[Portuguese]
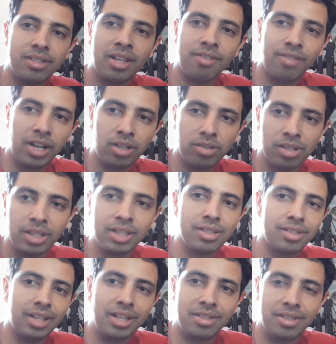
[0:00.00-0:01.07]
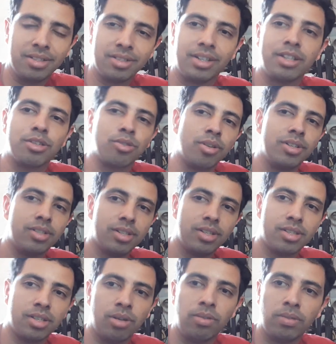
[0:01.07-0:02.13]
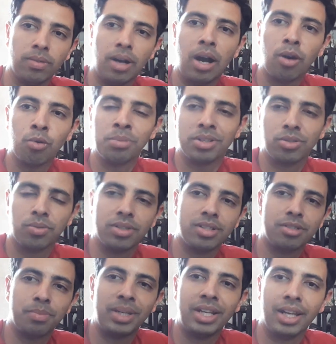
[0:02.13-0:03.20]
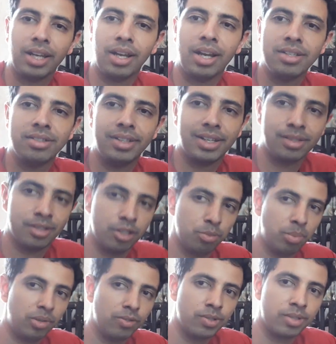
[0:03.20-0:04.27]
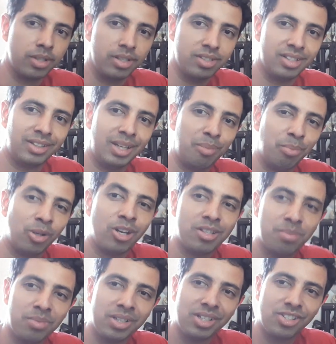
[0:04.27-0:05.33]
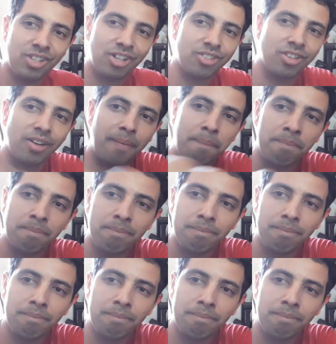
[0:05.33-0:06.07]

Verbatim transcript: tem vários links nas descrições que são algumas coisas bem legais e interessantes para vocês. Até a próxima, tchau, tchau.